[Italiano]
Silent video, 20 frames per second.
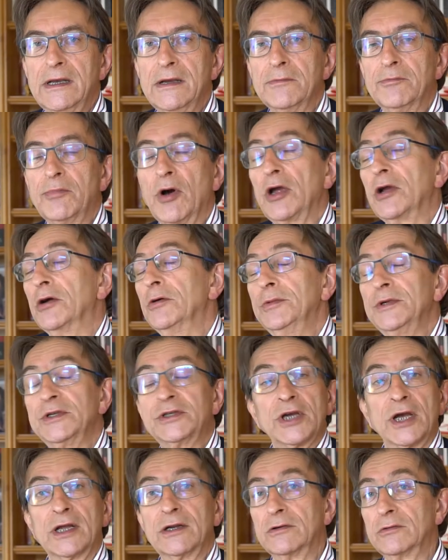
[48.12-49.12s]
Poi
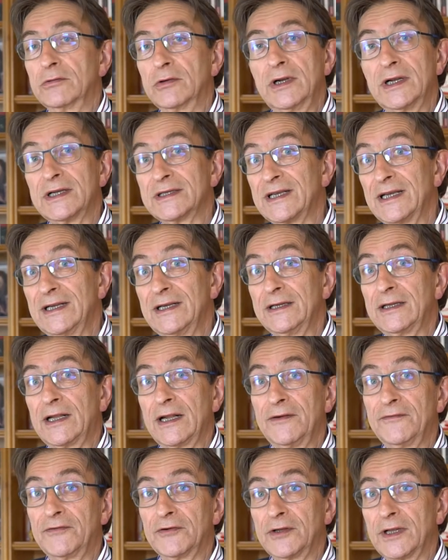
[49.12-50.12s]
cominciarono quella serie di
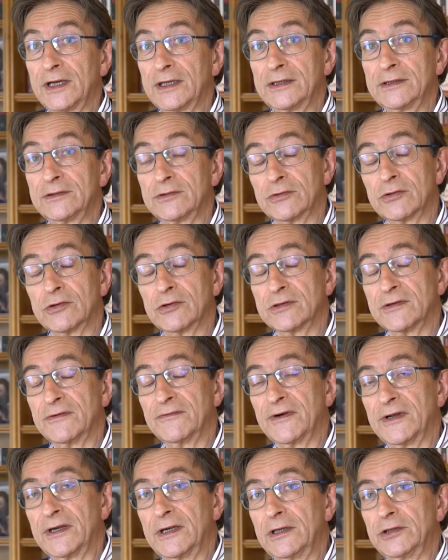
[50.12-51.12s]
telefonate su cosa
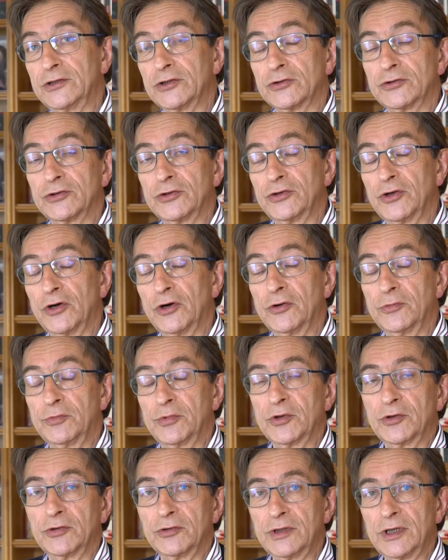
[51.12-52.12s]
fare il giorno
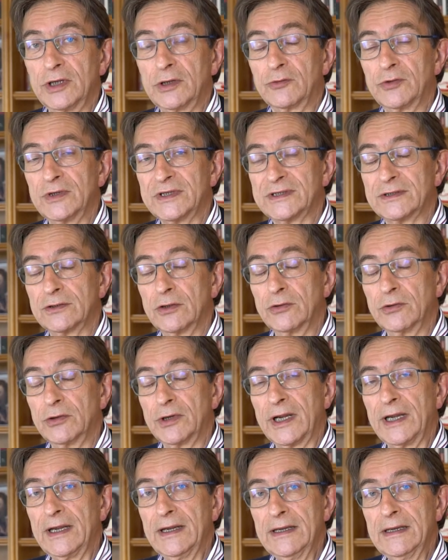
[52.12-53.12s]
dopo con il
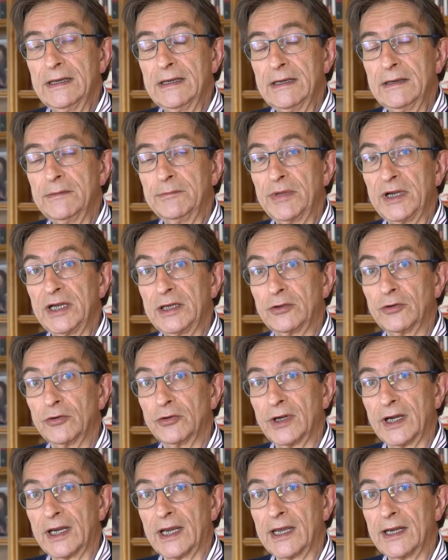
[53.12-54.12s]
questore
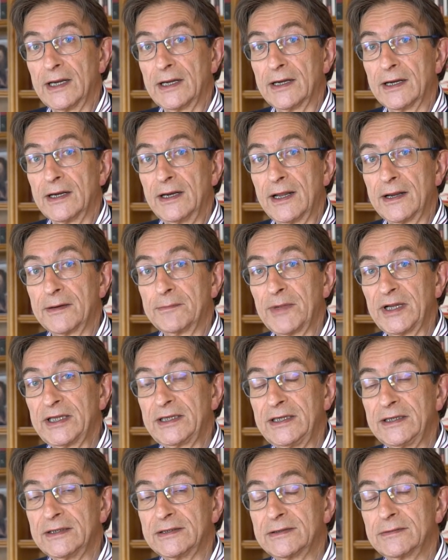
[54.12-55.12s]
Piritore che era
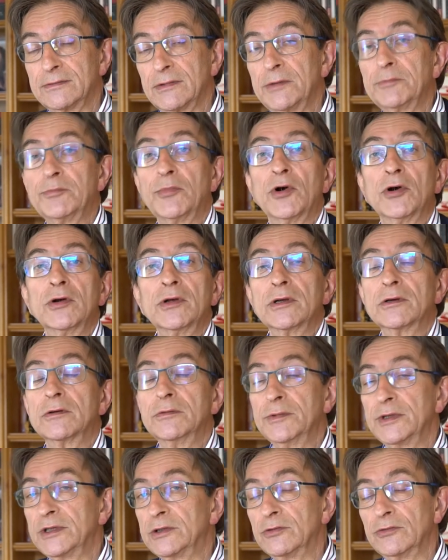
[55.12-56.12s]
allarmatissimo e poi,
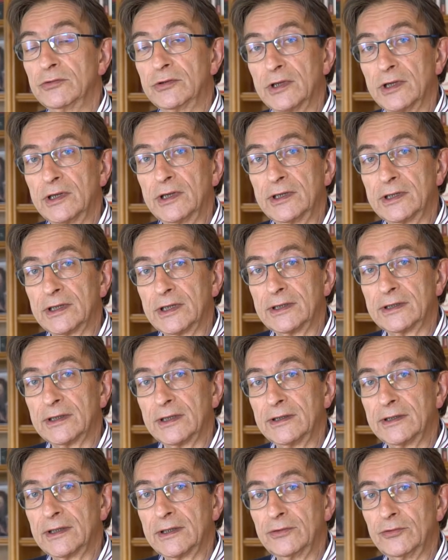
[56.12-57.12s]
come tutti, alle
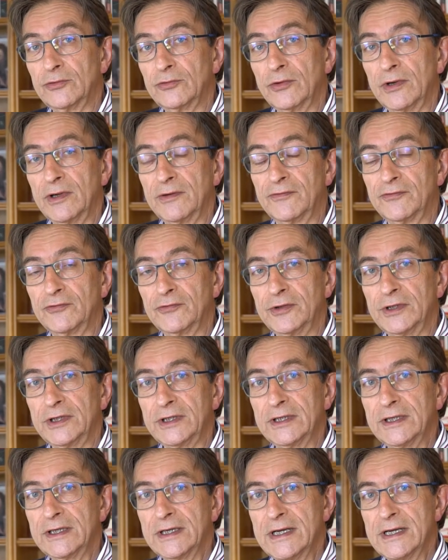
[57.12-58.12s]
3.32
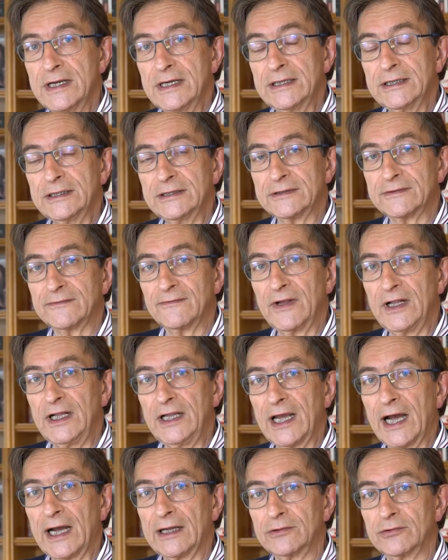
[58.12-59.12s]
fui
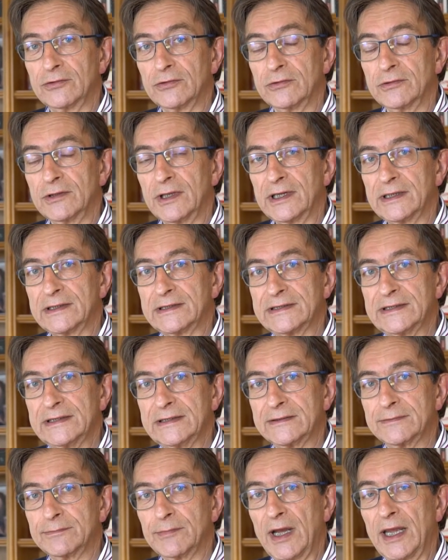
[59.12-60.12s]
svegliato dal
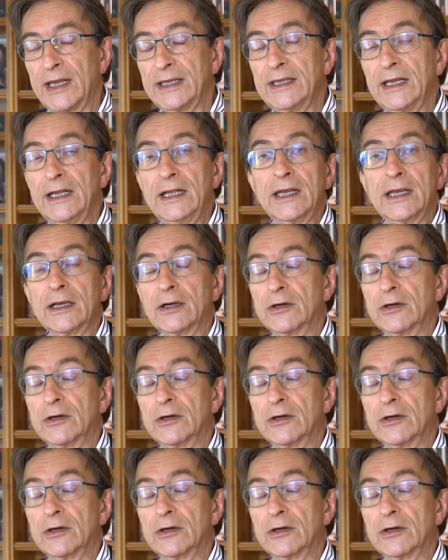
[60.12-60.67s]
sisma e di lì